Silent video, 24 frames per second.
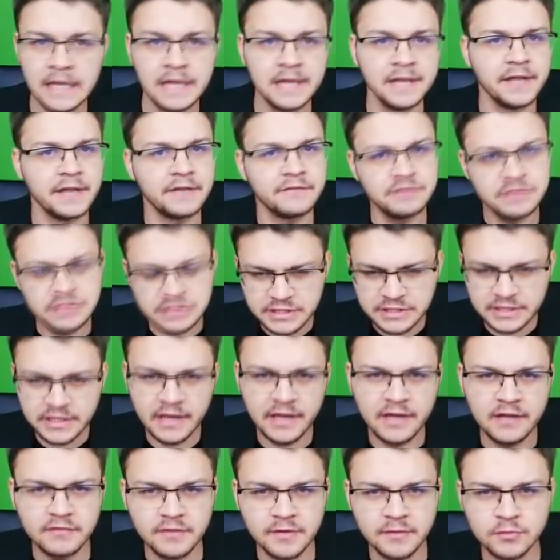Jak widzicie dałem
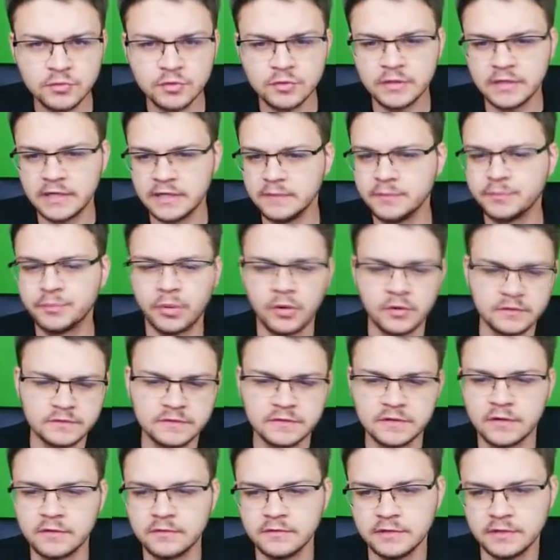wam tu jej
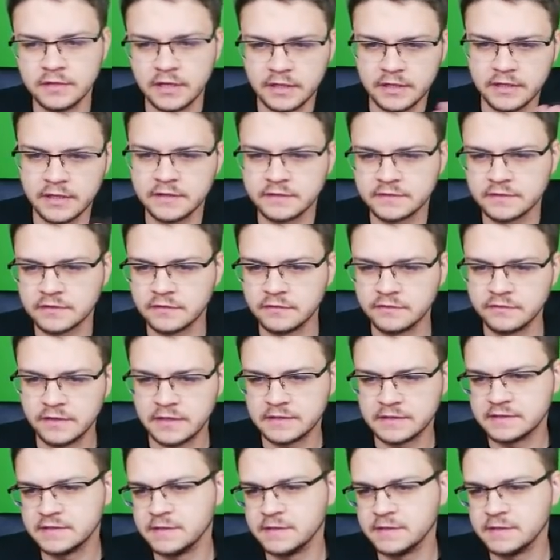polską i angielską wersję,